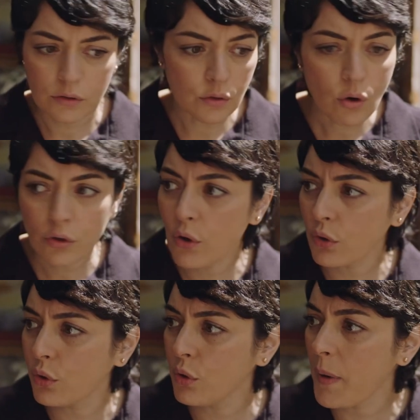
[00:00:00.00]
Yok
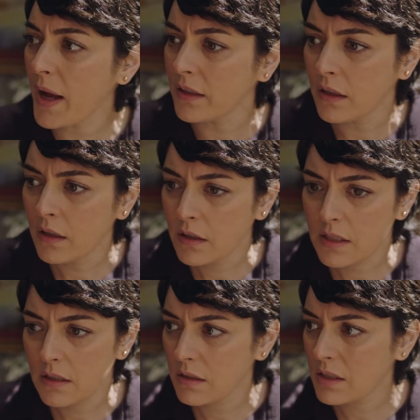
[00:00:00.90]
yok Gülben.
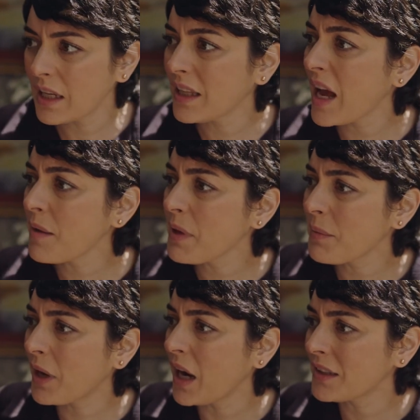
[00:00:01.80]
Sana der
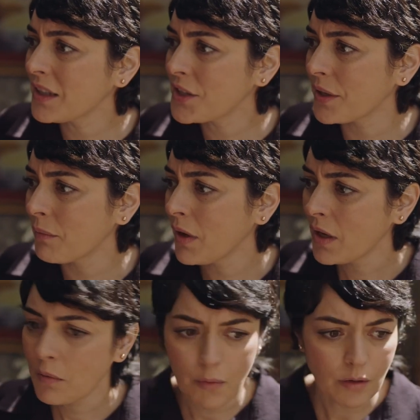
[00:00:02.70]
miyim kardeşim?
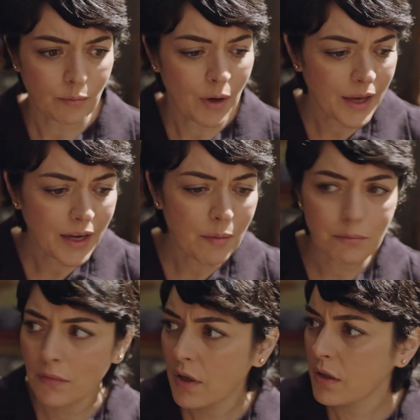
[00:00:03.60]
Bayram
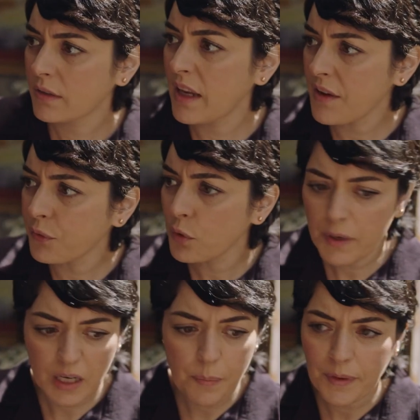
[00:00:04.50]
telefonu
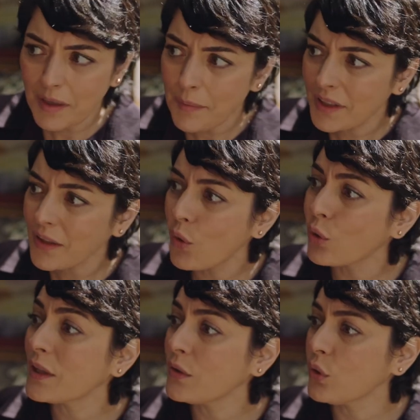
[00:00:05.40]
bir kapatamadı da ona